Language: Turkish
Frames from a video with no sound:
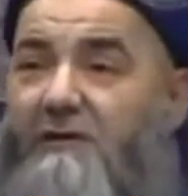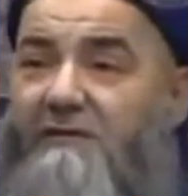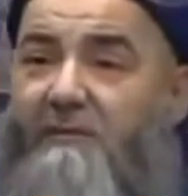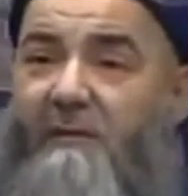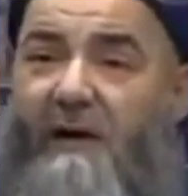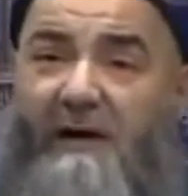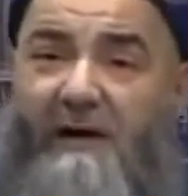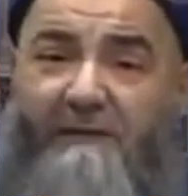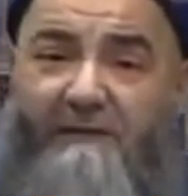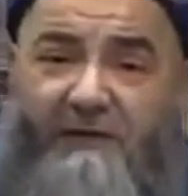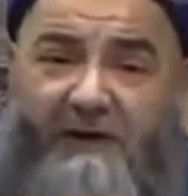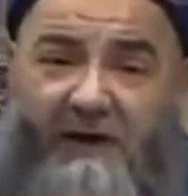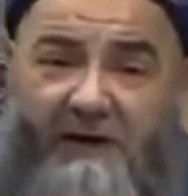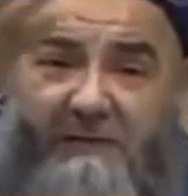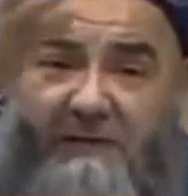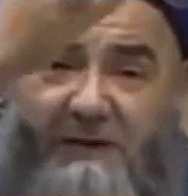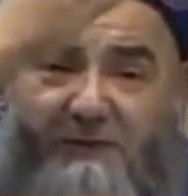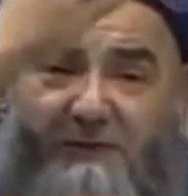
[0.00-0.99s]
İsmail Han Fıkıh
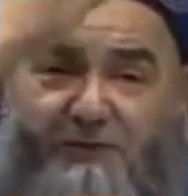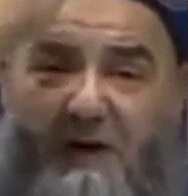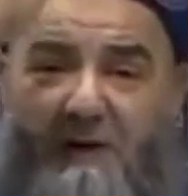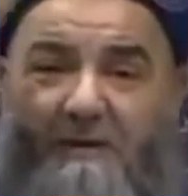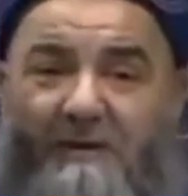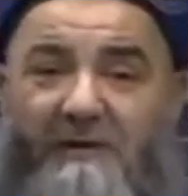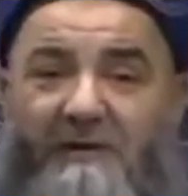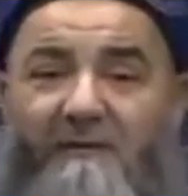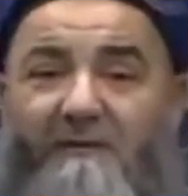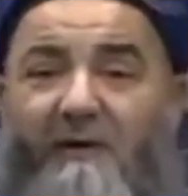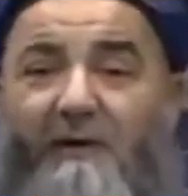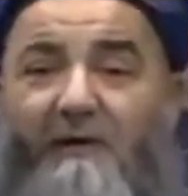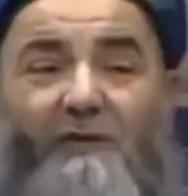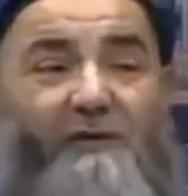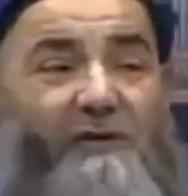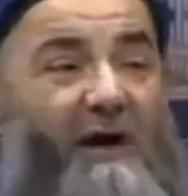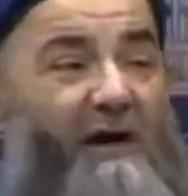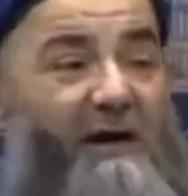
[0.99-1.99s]
Etmez, Hüsamettin Mahallı
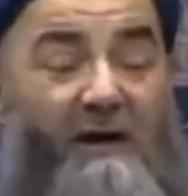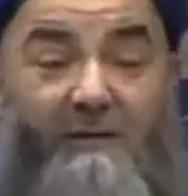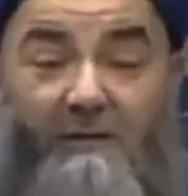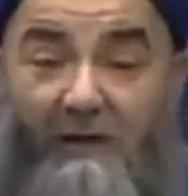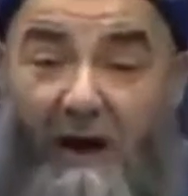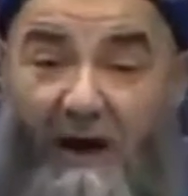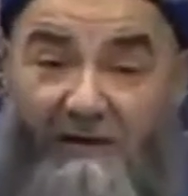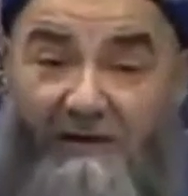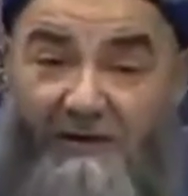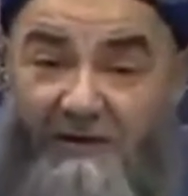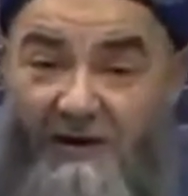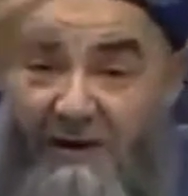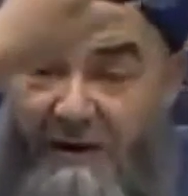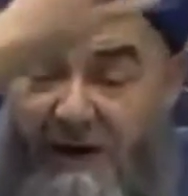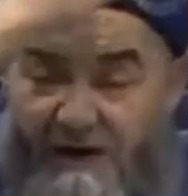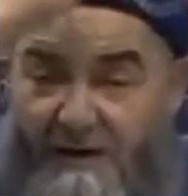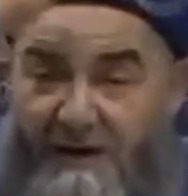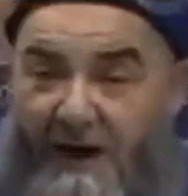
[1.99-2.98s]
Hoca. Daha
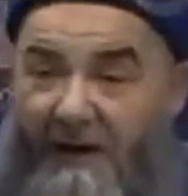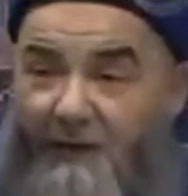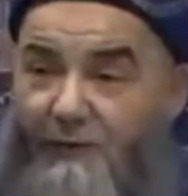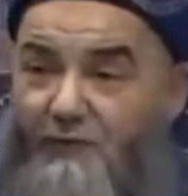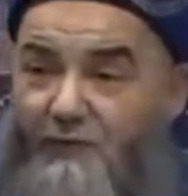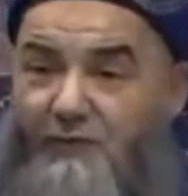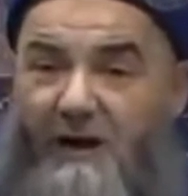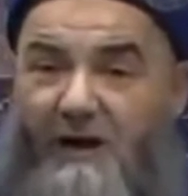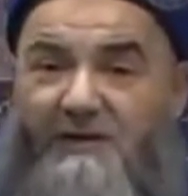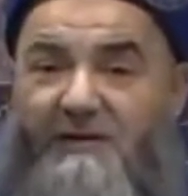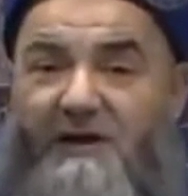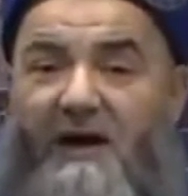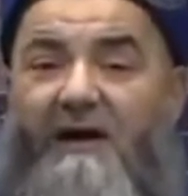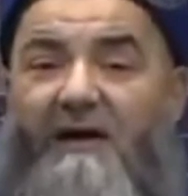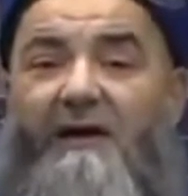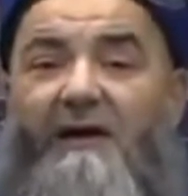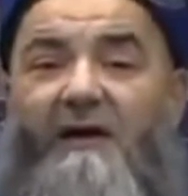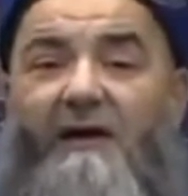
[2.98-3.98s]
niceler yani yüzlerce
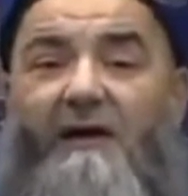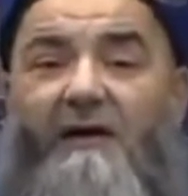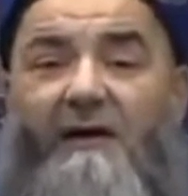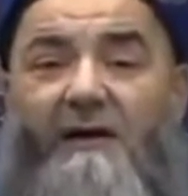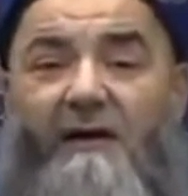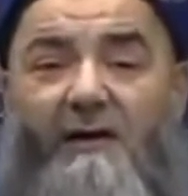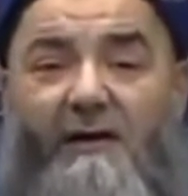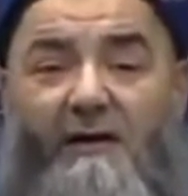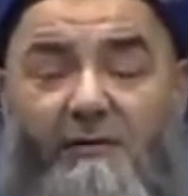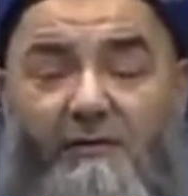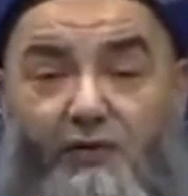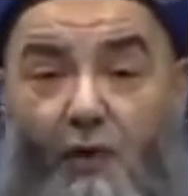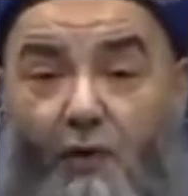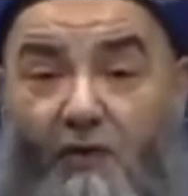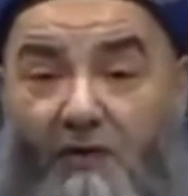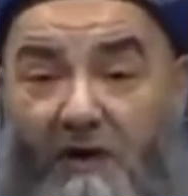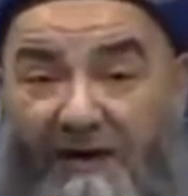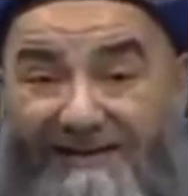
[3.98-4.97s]
e,
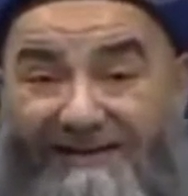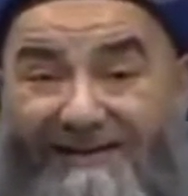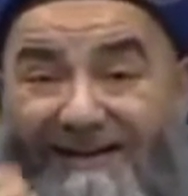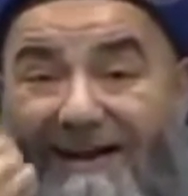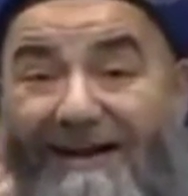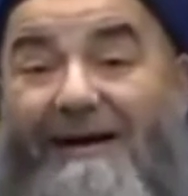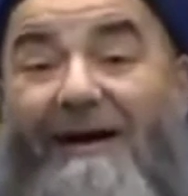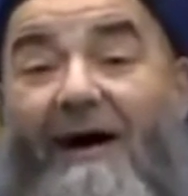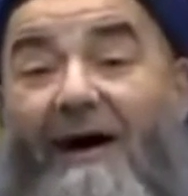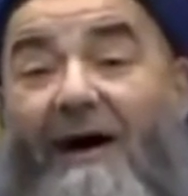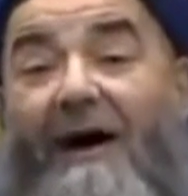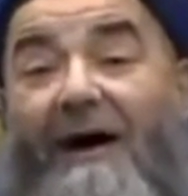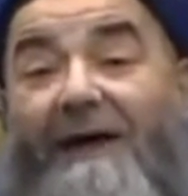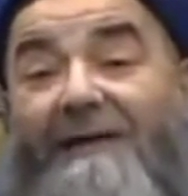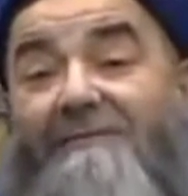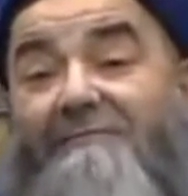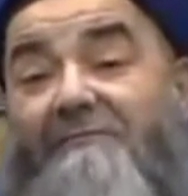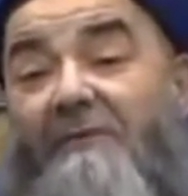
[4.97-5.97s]
çok kaliteli
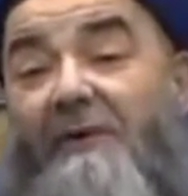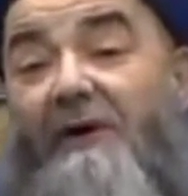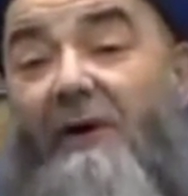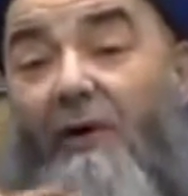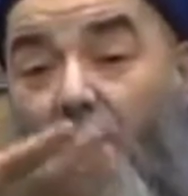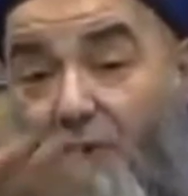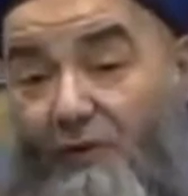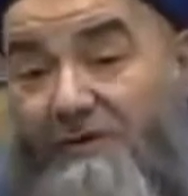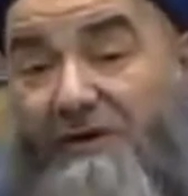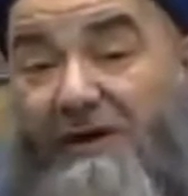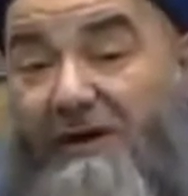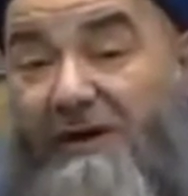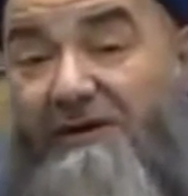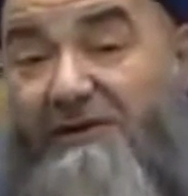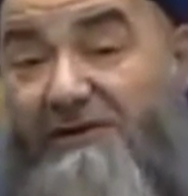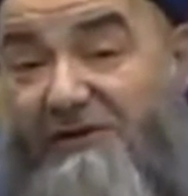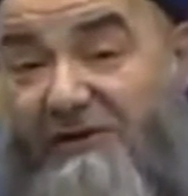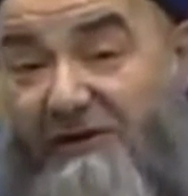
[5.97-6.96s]
alim hoca
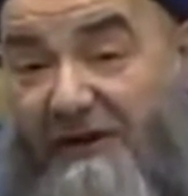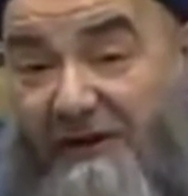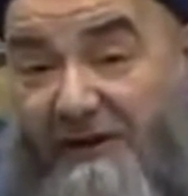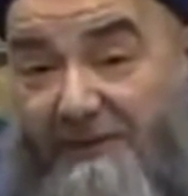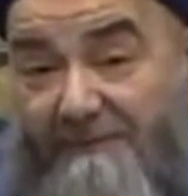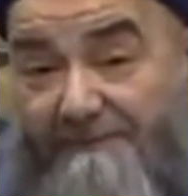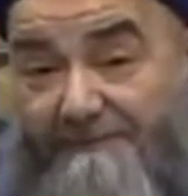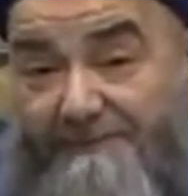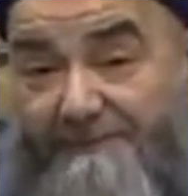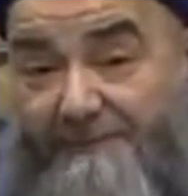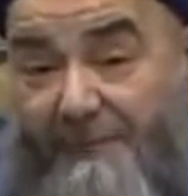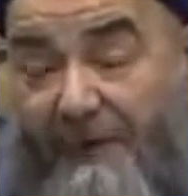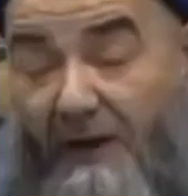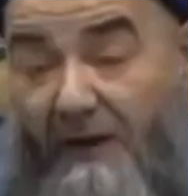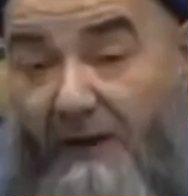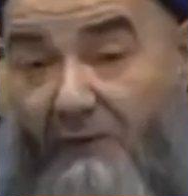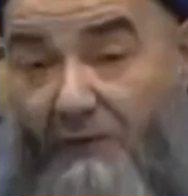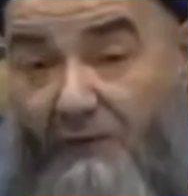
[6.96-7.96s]
yetişti.
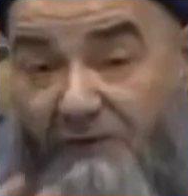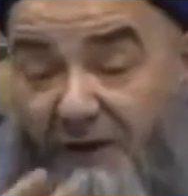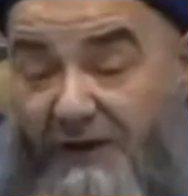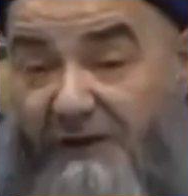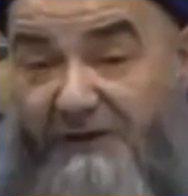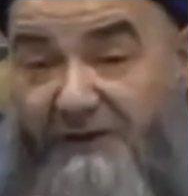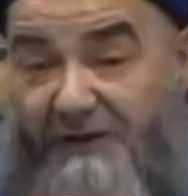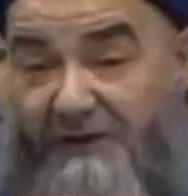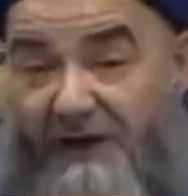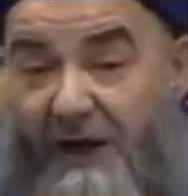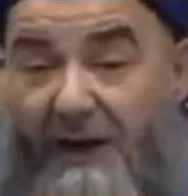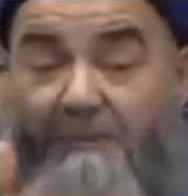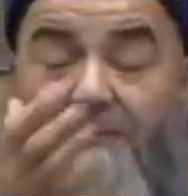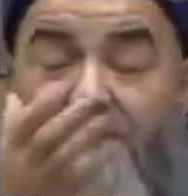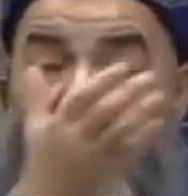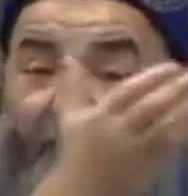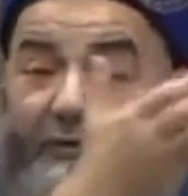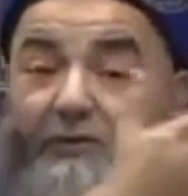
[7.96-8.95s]
Hoca yetişti.
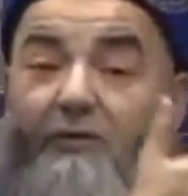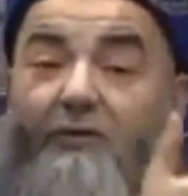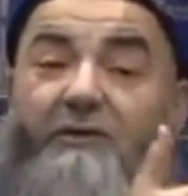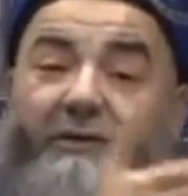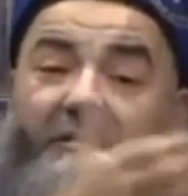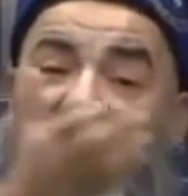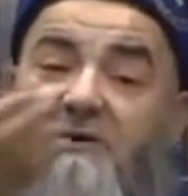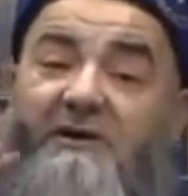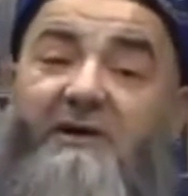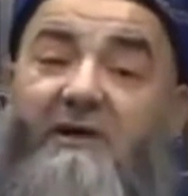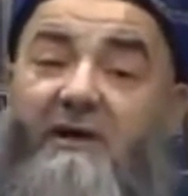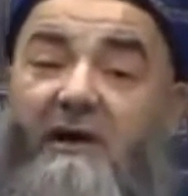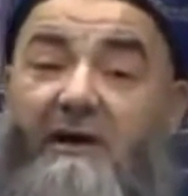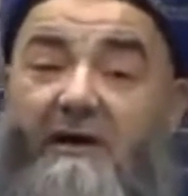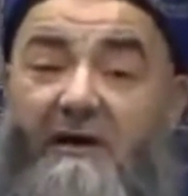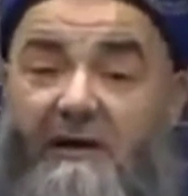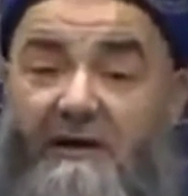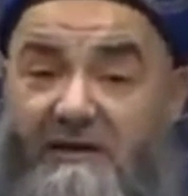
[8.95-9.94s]
Hep Resul Hocamızın
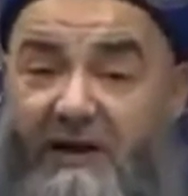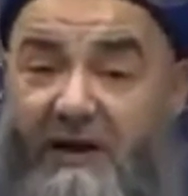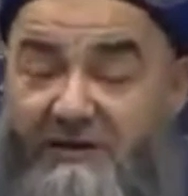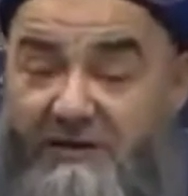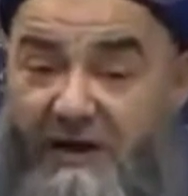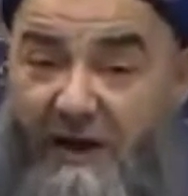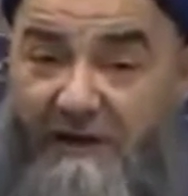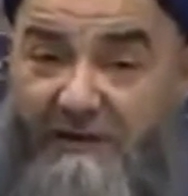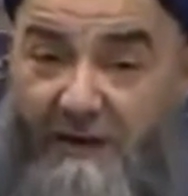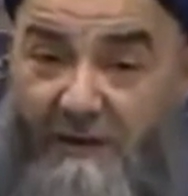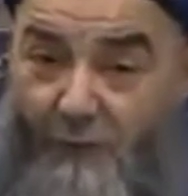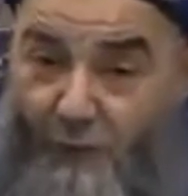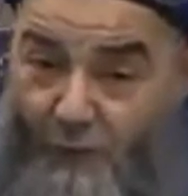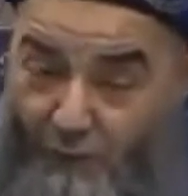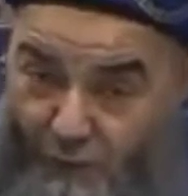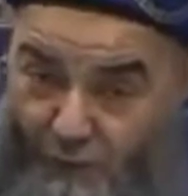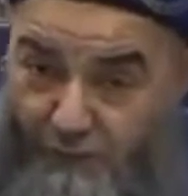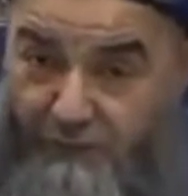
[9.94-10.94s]
e, tezgahında
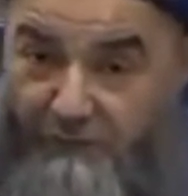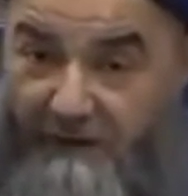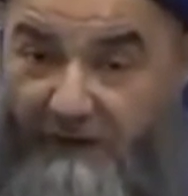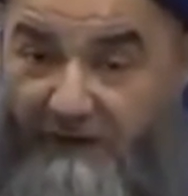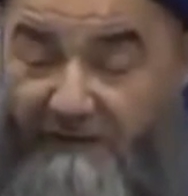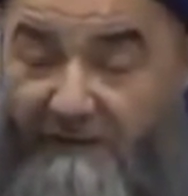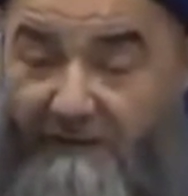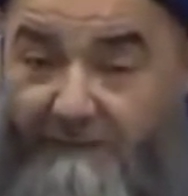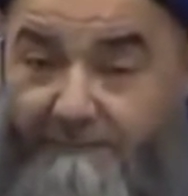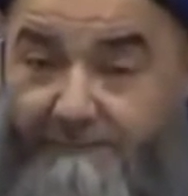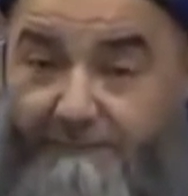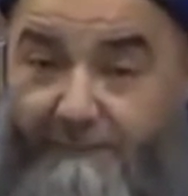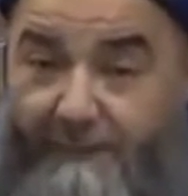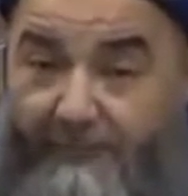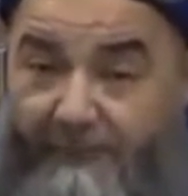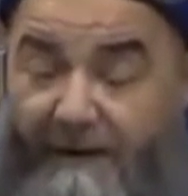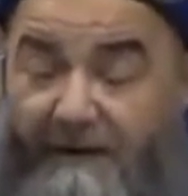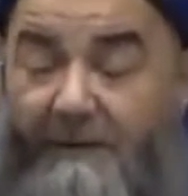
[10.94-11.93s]
dokundu bunlar.
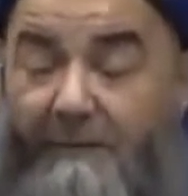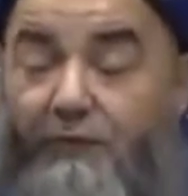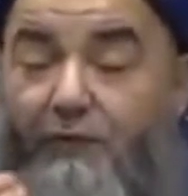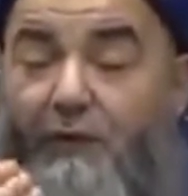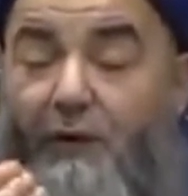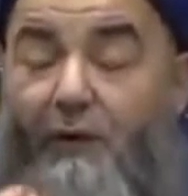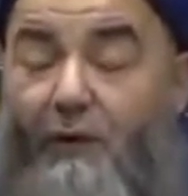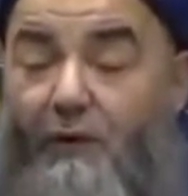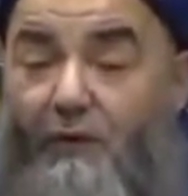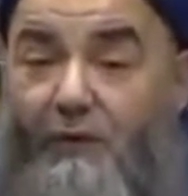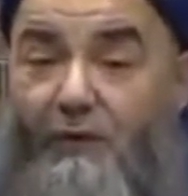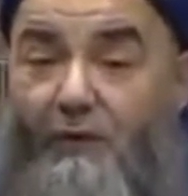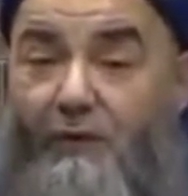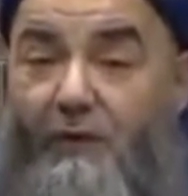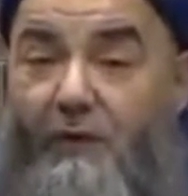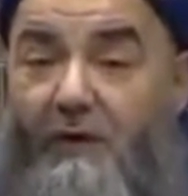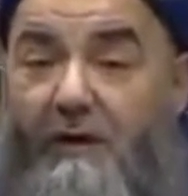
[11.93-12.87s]
İşte bu da onun